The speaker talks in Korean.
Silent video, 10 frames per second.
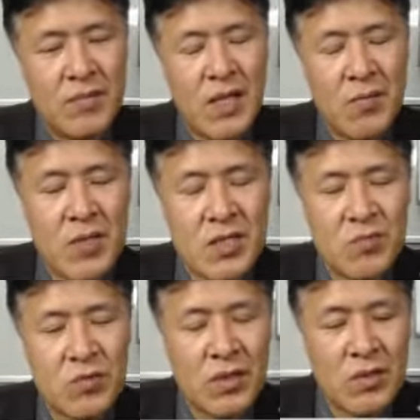대표자
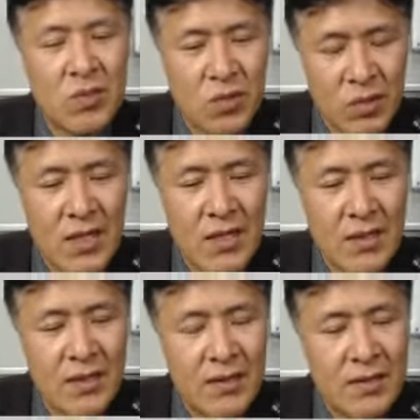지분은
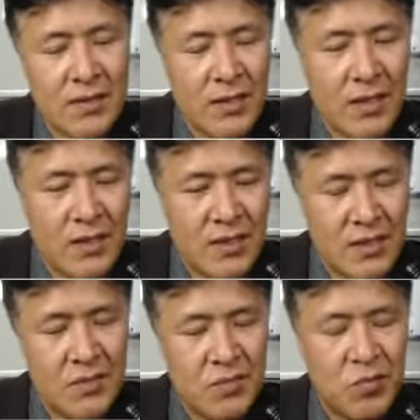초창기에는
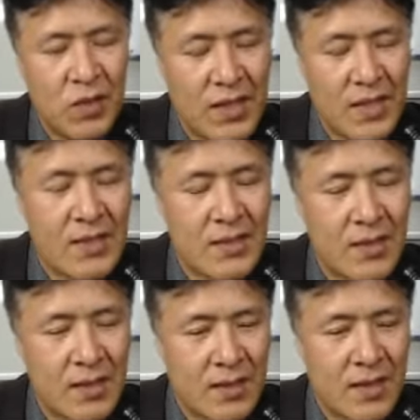70% 이상씩을
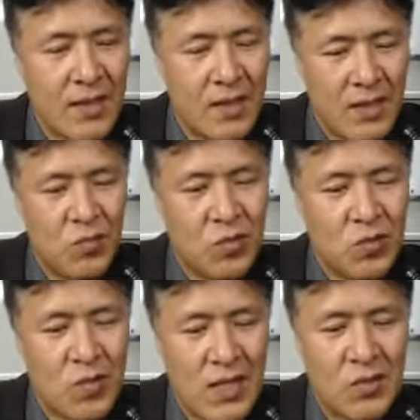갖다가
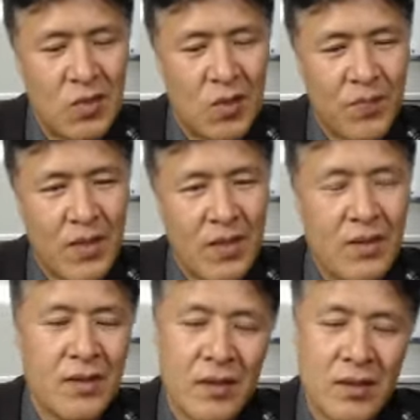기본적으로 하죠. 그